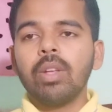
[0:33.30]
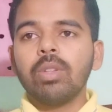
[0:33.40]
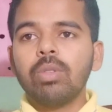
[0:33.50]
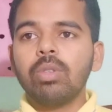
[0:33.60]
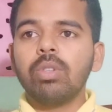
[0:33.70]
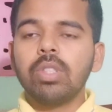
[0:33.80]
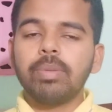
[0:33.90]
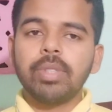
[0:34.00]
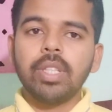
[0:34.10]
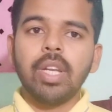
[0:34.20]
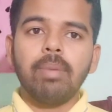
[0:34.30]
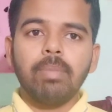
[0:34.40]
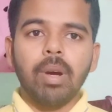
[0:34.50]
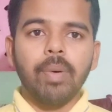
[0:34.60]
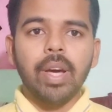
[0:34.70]
तो जब श्री राम
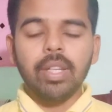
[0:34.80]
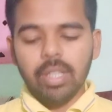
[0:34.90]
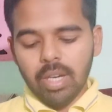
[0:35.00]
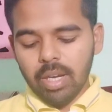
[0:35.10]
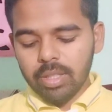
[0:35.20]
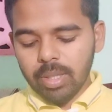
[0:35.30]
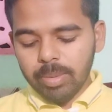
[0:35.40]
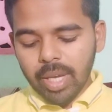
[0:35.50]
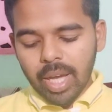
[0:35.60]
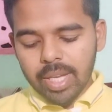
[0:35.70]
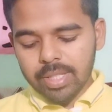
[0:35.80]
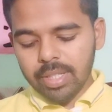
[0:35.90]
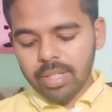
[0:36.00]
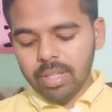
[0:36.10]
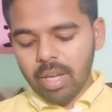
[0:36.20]
भगवान जब यहाँ
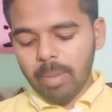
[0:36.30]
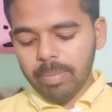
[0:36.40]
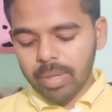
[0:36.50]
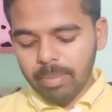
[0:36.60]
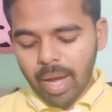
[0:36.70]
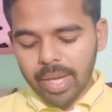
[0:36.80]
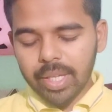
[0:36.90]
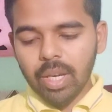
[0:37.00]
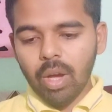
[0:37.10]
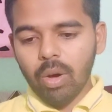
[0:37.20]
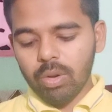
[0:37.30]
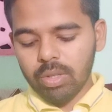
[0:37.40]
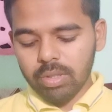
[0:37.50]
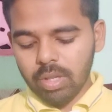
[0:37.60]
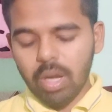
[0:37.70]
से अपने भाई और
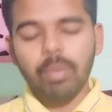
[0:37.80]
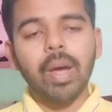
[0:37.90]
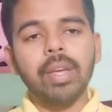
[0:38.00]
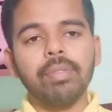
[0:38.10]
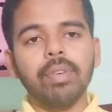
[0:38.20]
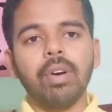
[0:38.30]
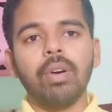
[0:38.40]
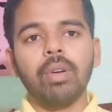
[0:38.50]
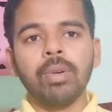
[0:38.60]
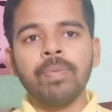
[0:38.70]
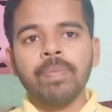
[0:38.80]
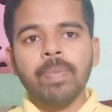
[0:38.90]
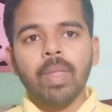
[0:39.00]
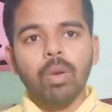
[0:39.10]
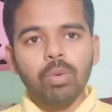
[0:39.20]
वाइफ और
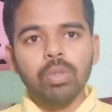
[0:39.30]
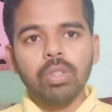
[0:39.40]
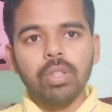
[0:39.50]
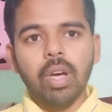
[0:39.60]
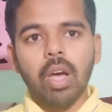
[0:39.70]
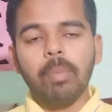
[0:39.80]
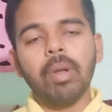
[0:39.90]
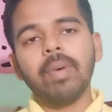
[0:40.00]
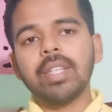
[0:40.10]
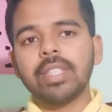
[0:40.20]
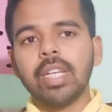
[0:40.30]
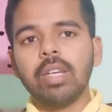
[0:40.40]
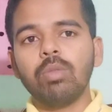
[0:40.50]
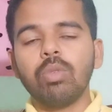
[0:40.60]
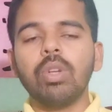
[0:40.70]
खुद वनवास के
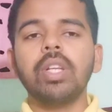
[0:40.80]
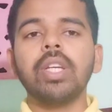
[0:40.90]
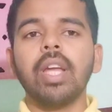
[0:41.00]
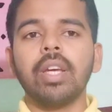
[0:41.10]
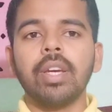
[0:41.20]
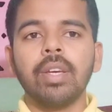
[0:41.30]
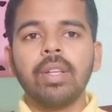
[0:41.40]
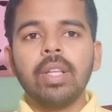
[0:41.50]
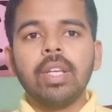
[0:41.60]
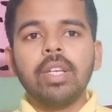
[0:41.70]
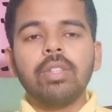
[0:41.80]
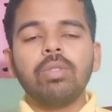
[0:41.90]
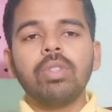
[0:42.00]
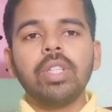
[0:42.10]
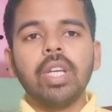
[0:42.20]
लिए उन्होंने निकल गए
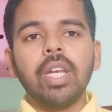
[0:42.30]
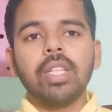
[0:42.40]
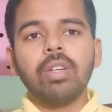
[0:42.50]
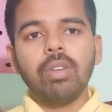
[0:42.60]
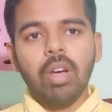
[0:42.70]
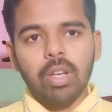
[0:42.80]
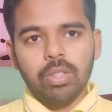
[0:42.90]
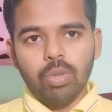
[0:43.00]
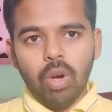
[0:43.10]
तो निकले तो जो